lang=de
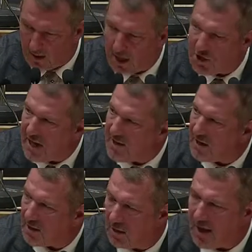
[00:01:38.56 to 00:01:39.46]

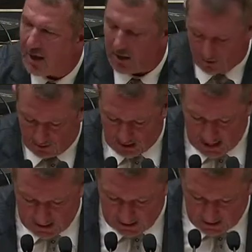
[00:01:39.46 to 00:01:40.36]
Geschätzte Kolleginnen und
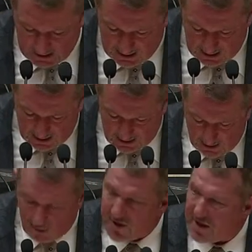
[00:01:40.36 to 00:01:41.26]
Kollegen,
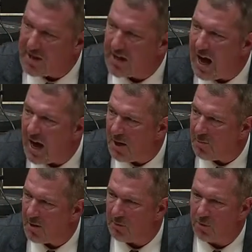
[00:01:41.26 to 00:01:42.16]
uns ist
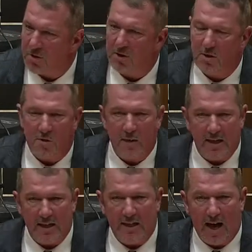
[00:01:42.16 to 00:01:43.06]
allen bewusst, dass wir
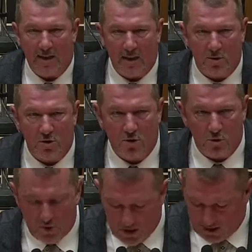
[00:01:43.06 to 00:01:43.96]
nicht tatenlos
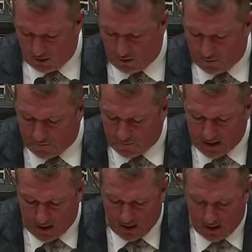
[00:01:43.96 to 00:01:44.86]
zusehen dürfen,
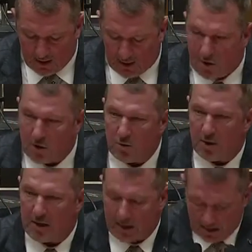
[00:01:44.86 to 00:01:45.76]
dass
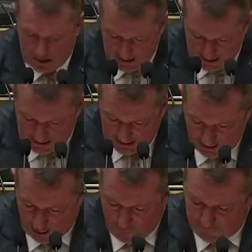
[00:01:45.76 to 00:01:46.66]
durch
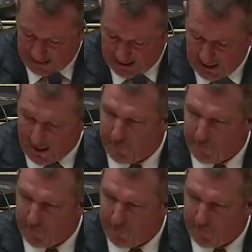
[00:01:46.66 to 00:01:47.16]
öffentliche